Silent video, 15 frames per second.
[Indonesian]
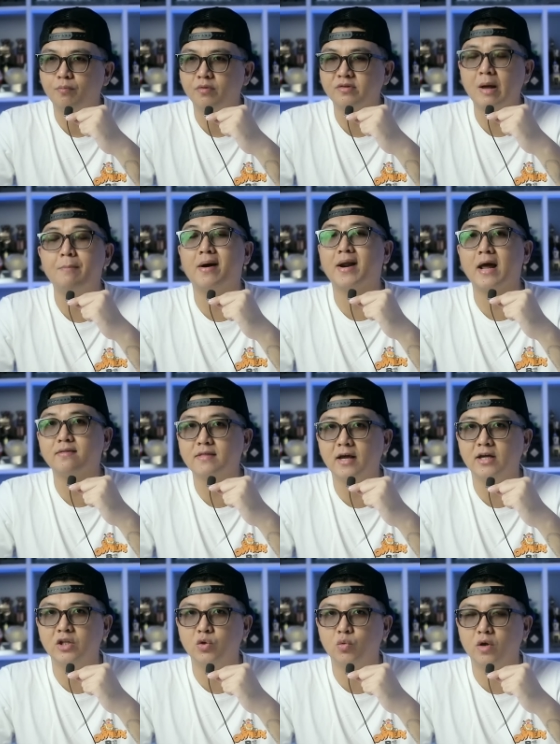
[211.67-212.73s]
sama rata
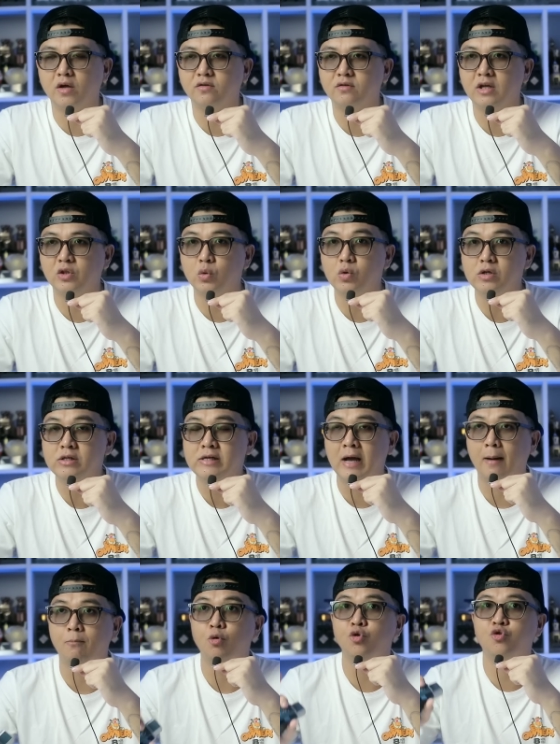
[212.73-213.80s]
gitu guys dia tuh
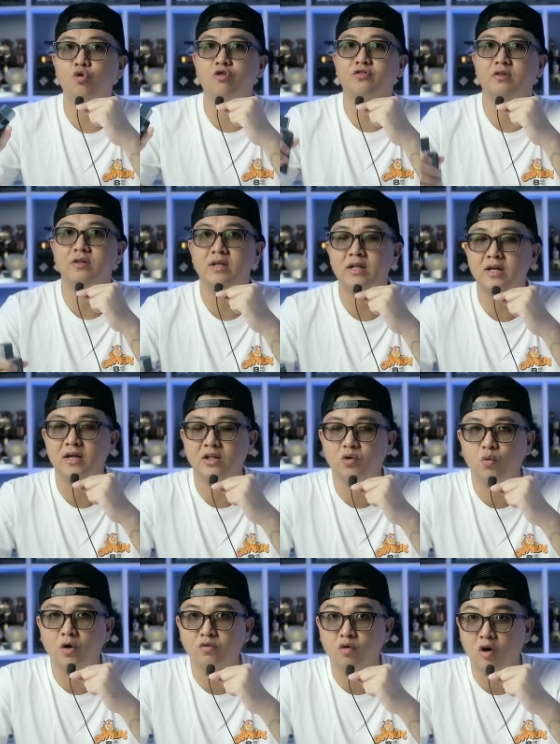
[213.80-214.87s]
nggak muncul sendiri
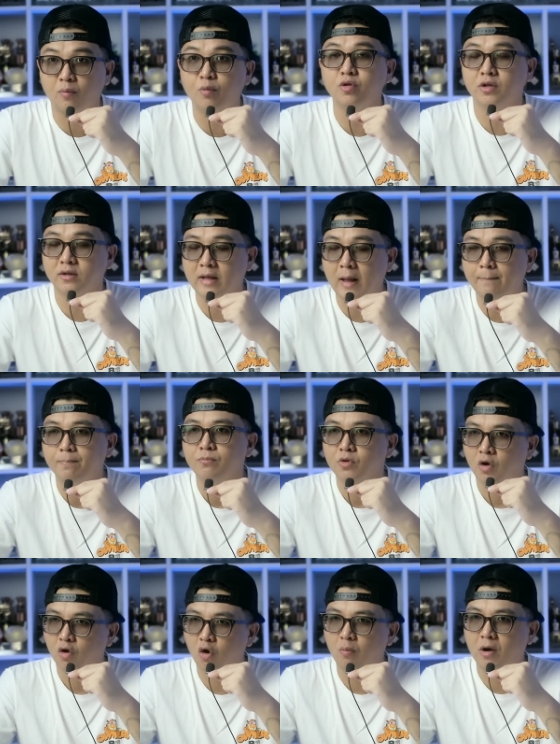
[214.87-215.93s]
gitu guys walaupun tetap
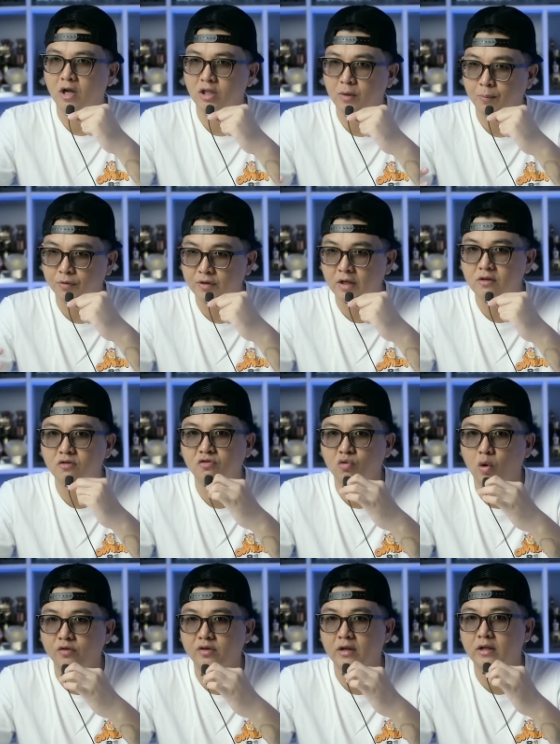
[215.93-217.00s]
lo bakal dapetin
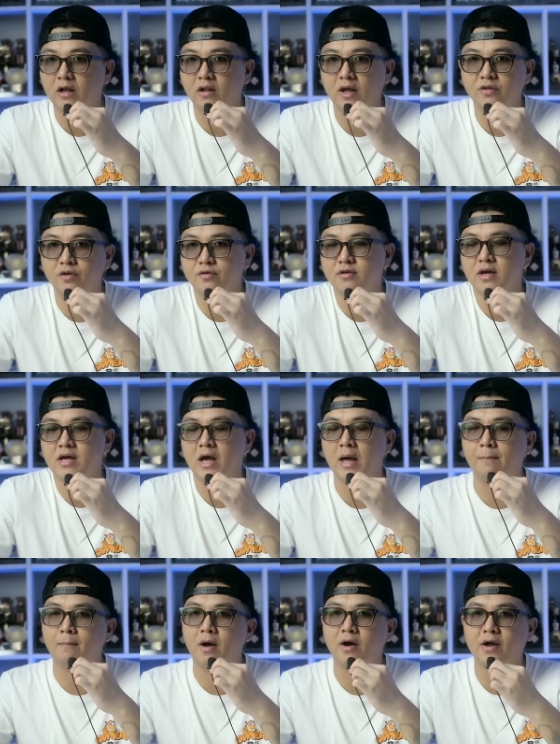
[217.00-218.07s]
suasana leathernya yang
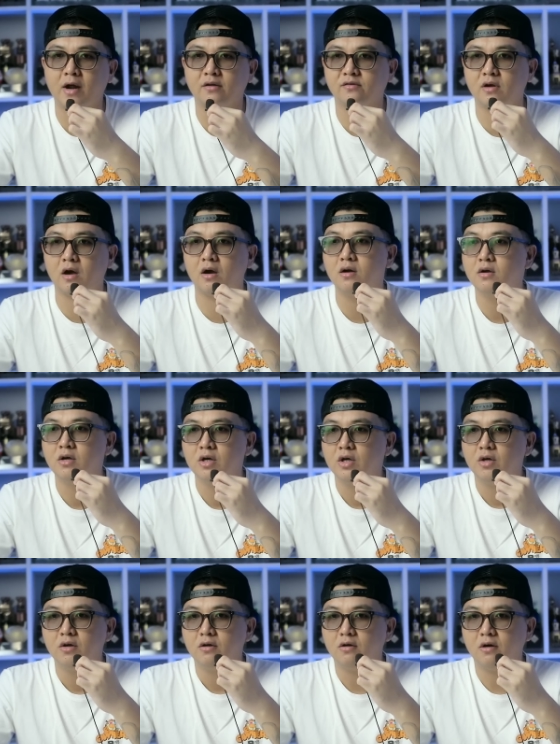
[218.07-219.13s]
emang kerasa
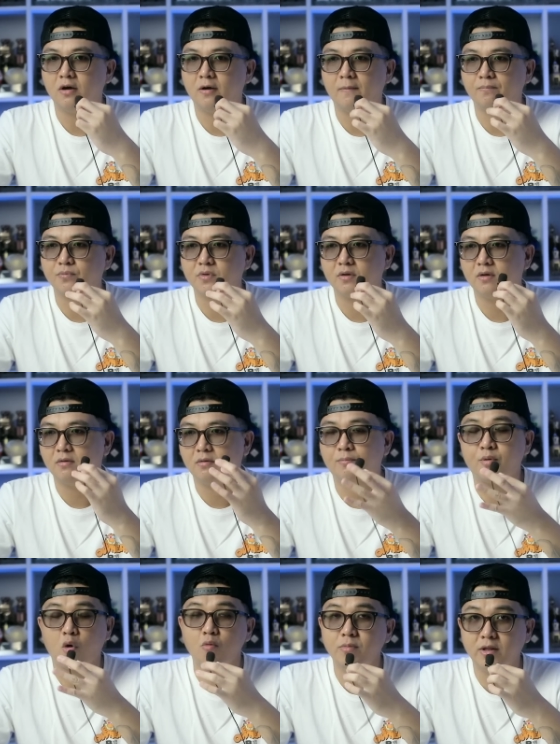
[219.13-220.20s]
um,
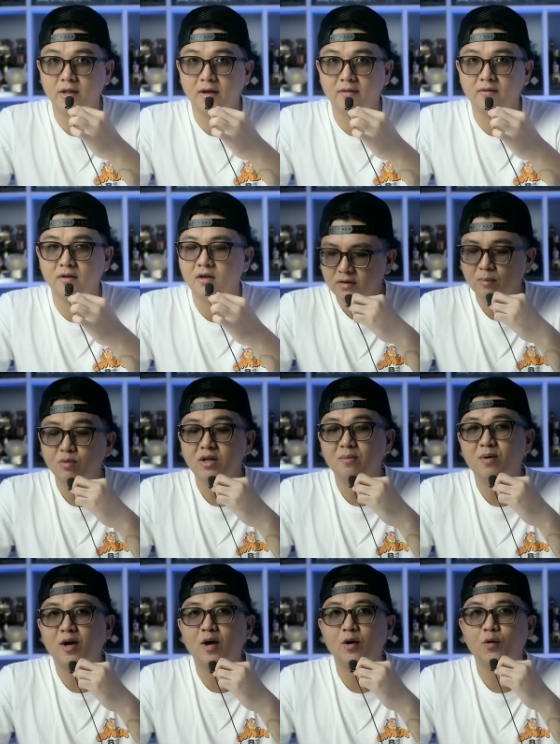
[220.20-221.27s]
prominent. Namun yang
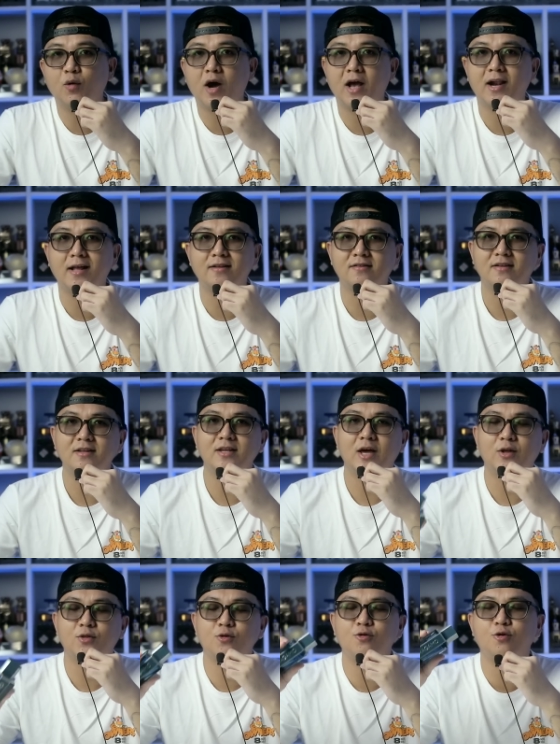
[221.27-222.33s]
bakal gue highlight di sini
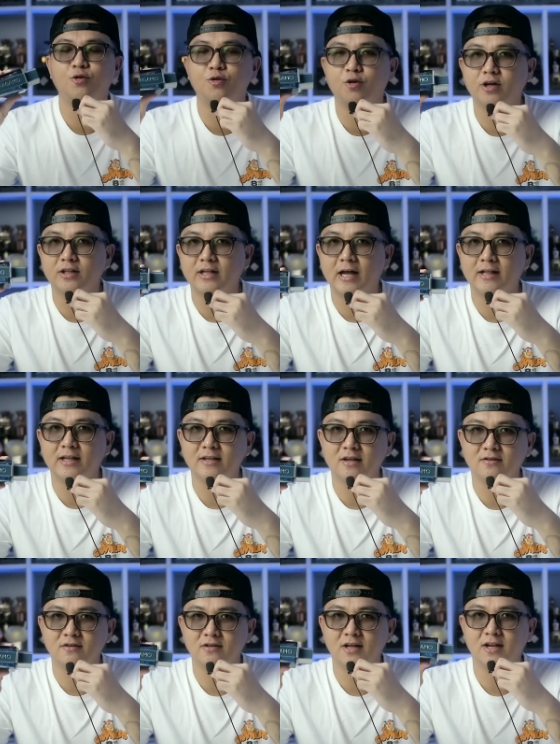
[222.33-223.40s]
yaitu untuk ketahanannya
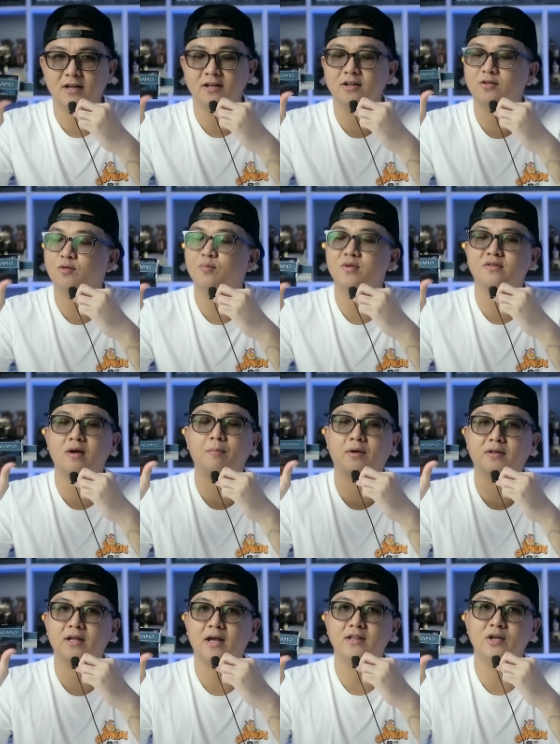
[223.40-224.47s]
sendiri. Ini tuh bisa
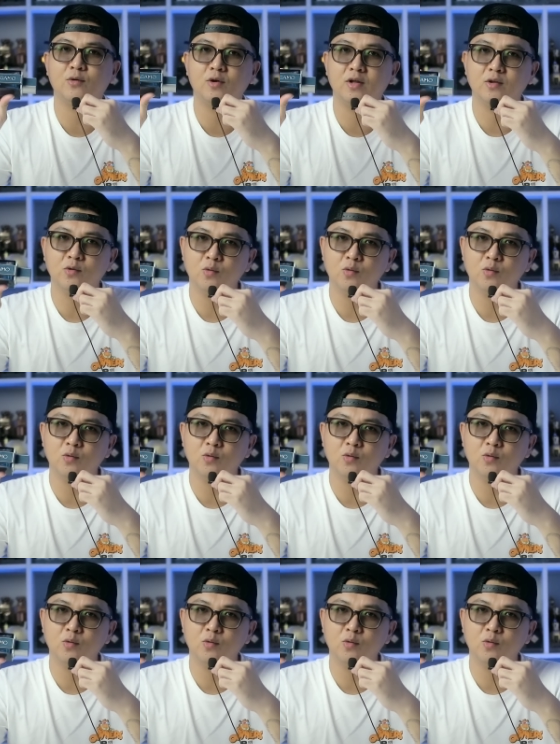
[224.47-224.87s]
bertahan di kulit